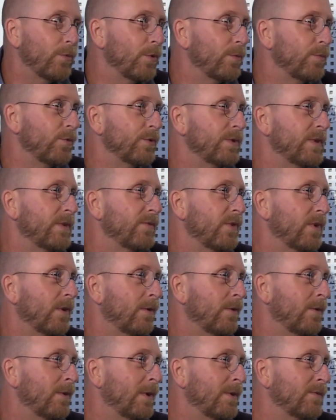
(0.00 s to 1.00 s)
peuples
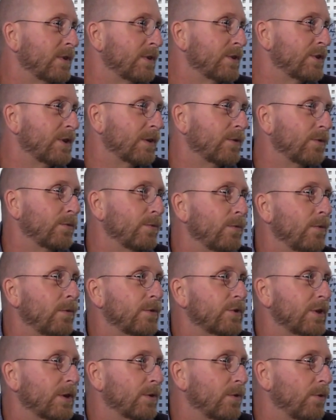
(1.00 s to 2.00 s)
différents avec
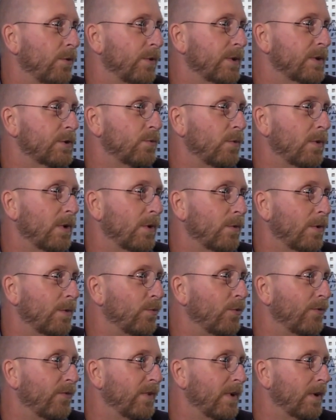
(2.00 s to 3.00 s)
chacun, chacun leur histoire, quoi,
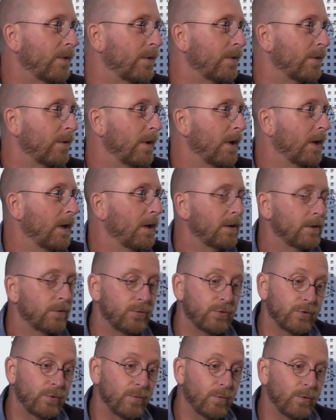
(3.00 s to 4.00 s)
pour faire euh,
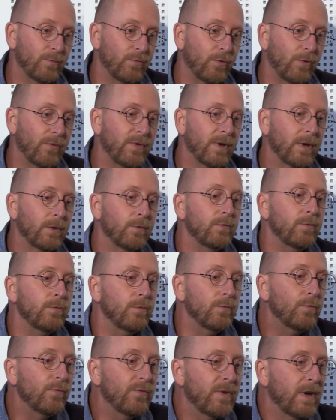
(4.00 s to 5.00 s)
justement pour faire
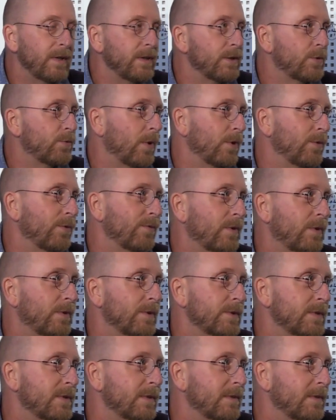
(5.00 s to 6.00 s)
une nouvelle histoire de
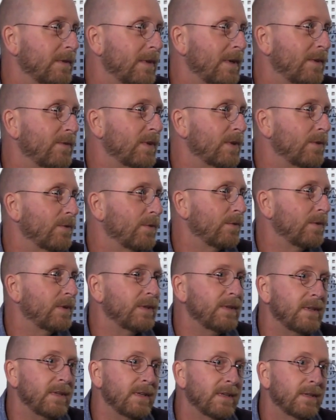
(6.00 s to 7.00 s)
France, avec euh,
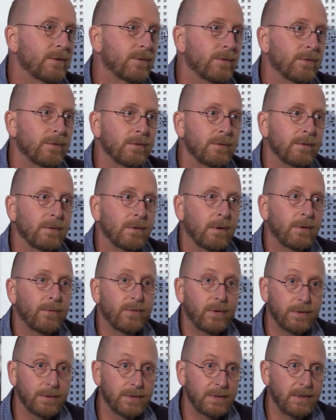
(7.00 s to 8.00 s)
l'idée qu'en
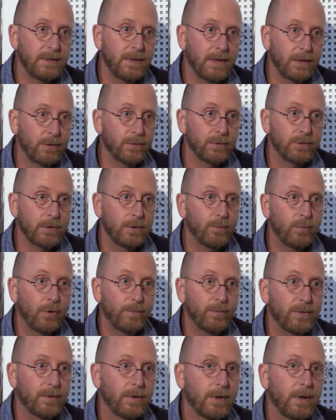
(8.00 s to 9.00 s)
France, il n'y a qu'un seul
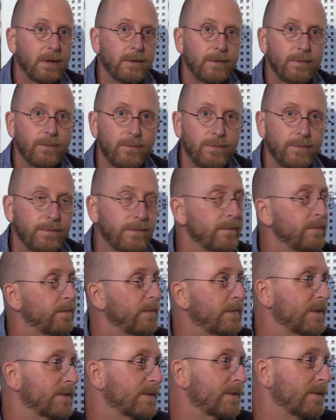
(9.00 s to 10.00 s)
peuple.
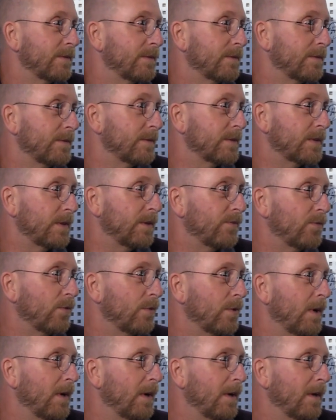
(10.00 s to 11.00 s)
Mais ce qui est, ce faux.